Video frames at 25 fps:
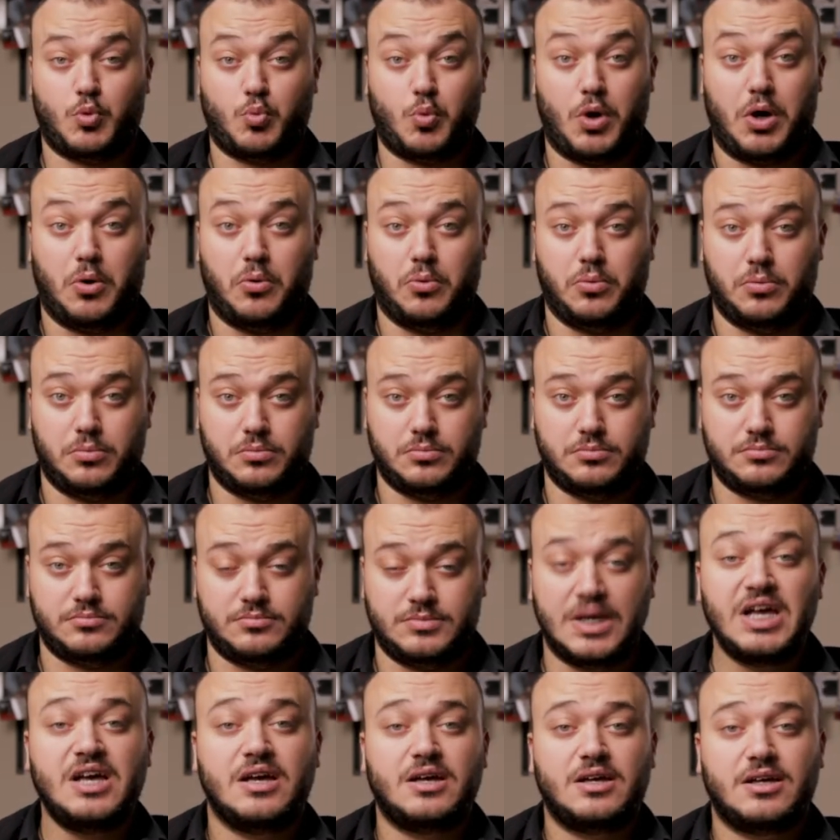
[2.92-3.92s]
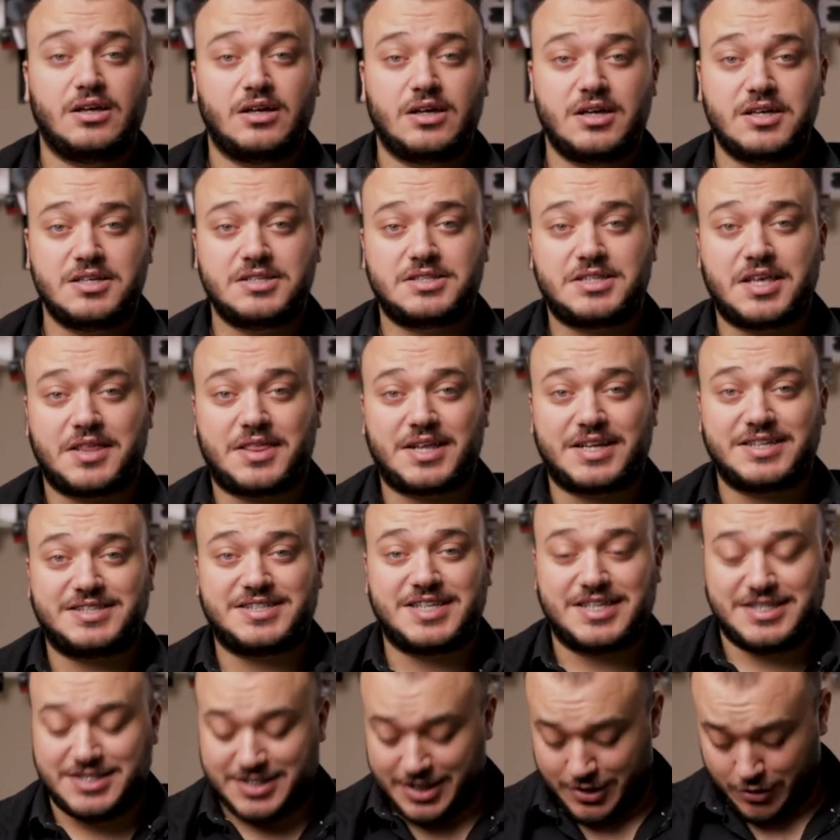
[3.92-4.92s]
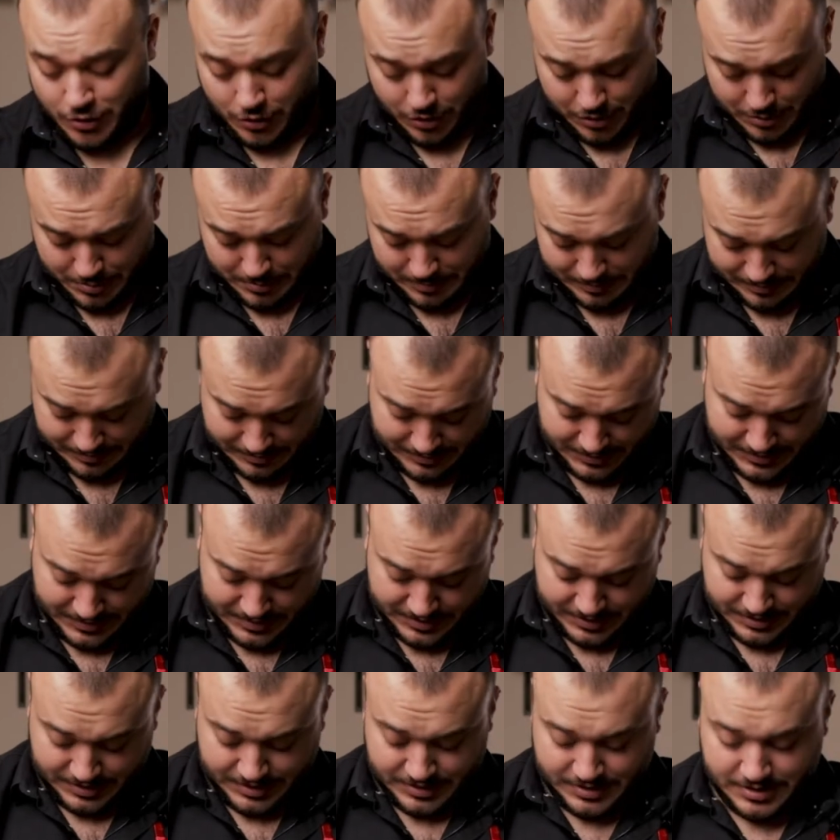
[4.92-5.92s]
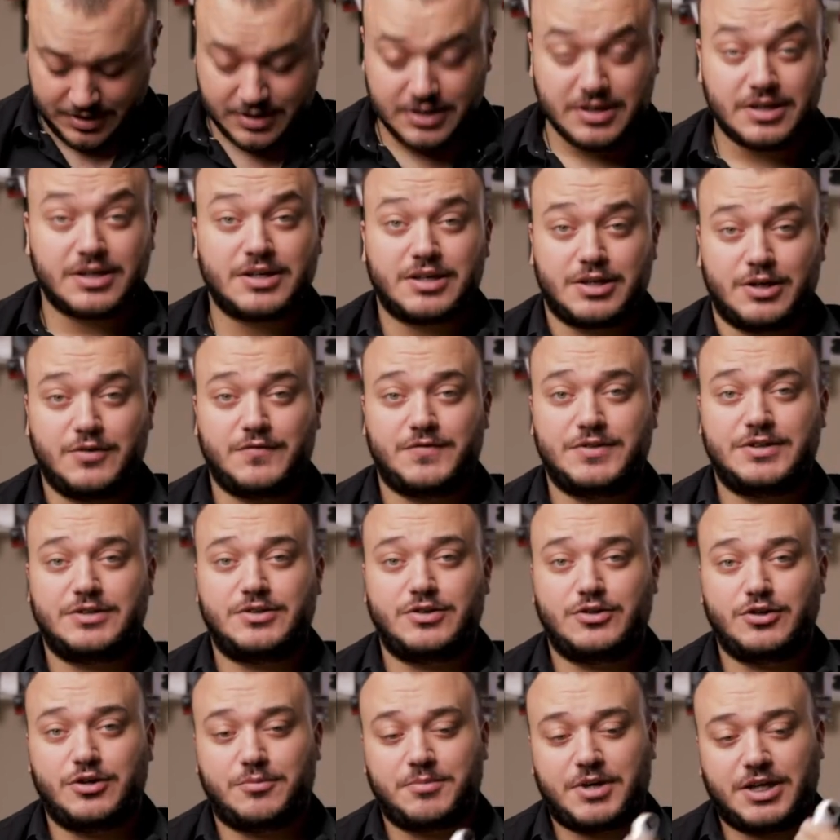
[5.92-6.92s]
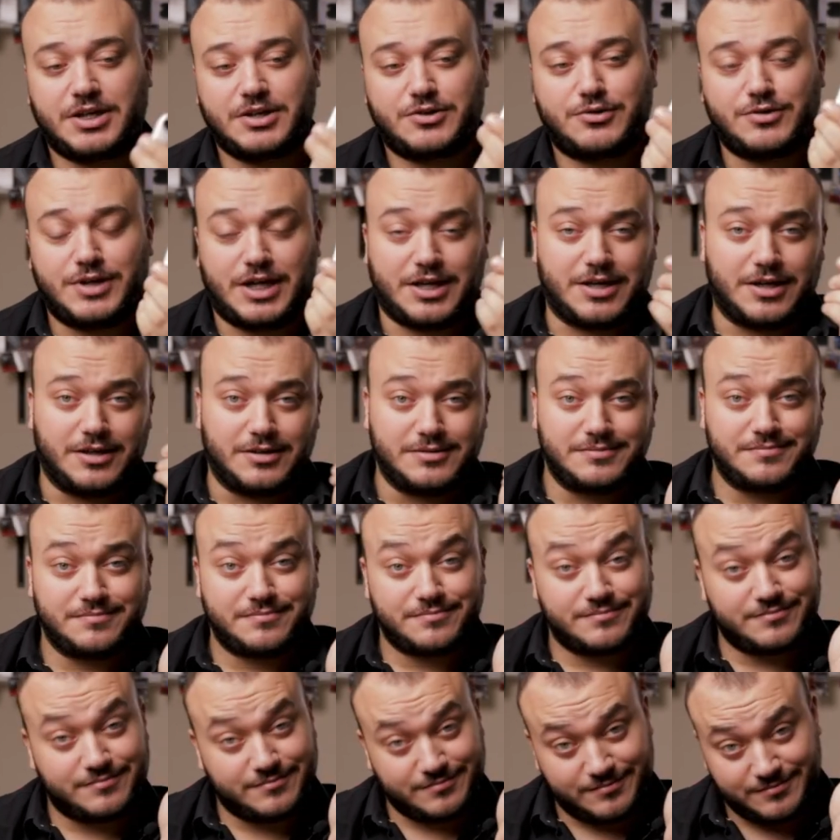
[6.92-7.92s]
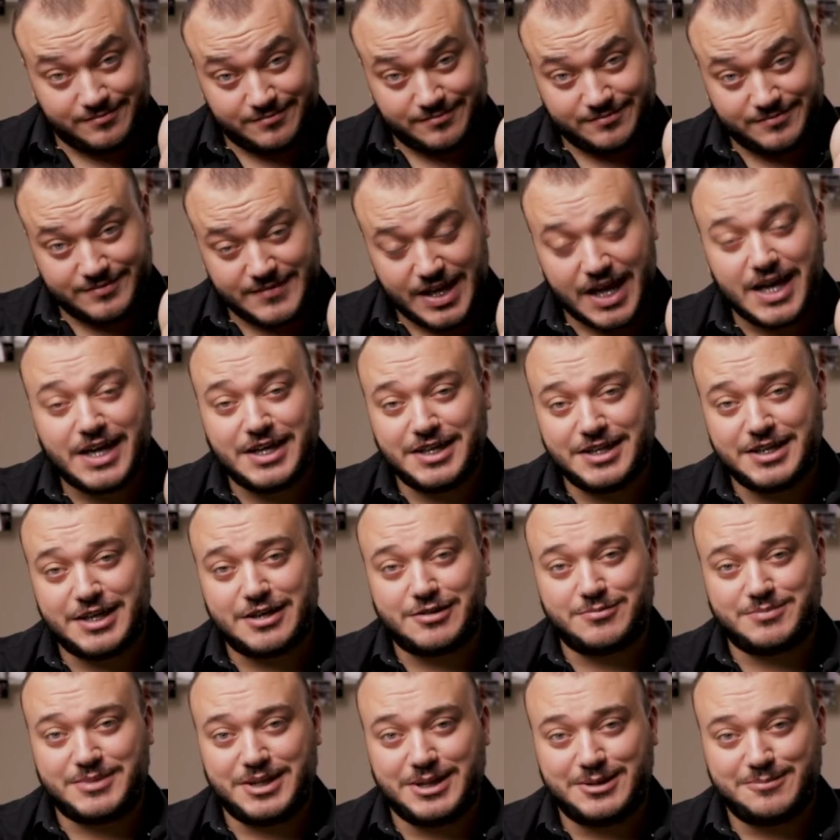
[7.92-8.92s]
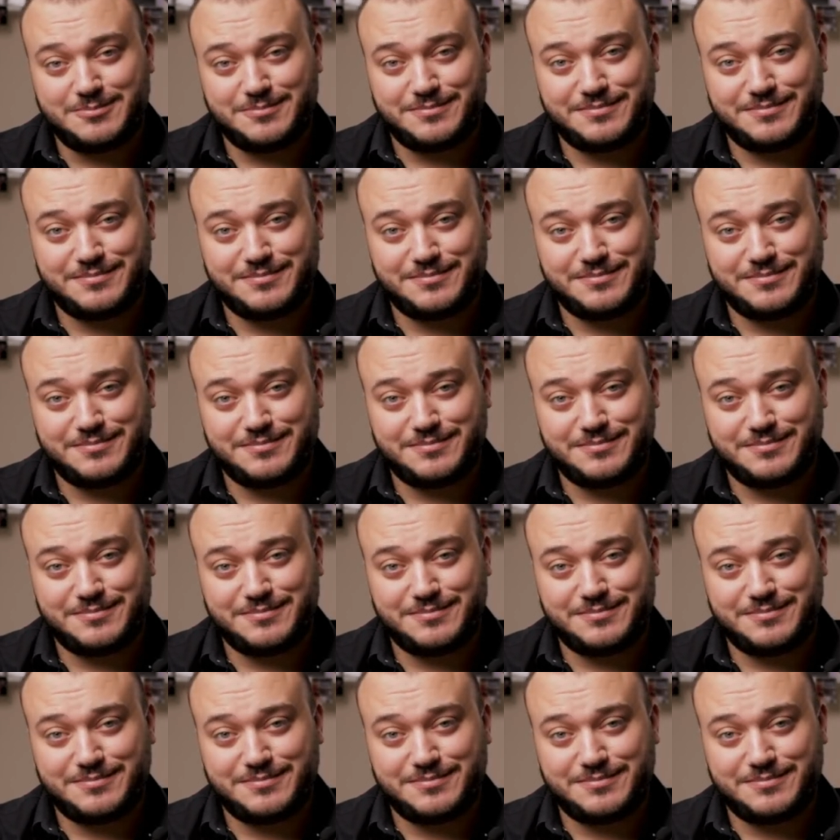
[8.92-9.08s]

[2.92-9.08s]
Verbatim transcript: واو انستا 360 جو الفيديو اليوم راح يكون عنها خلينا نبدا